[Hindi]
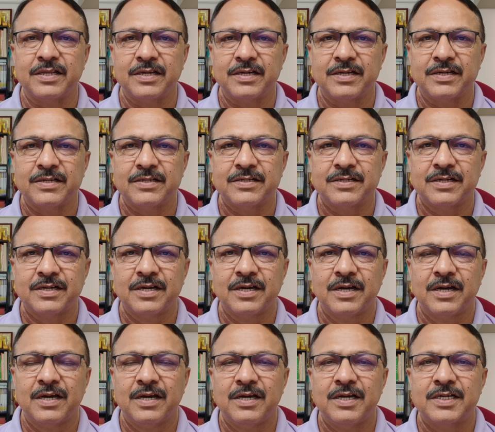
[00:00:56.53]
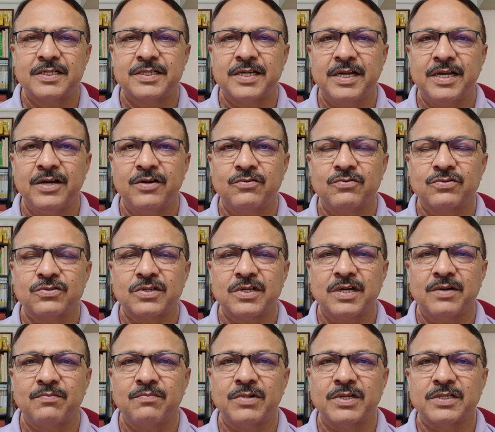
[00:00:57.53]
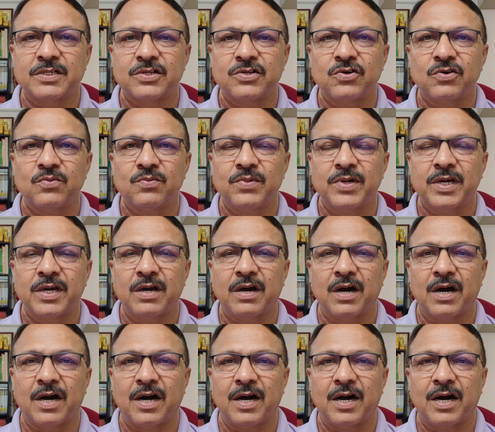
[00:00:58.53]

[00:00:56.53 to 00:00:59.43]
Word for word: थी इसलिए उसने बस्तियों में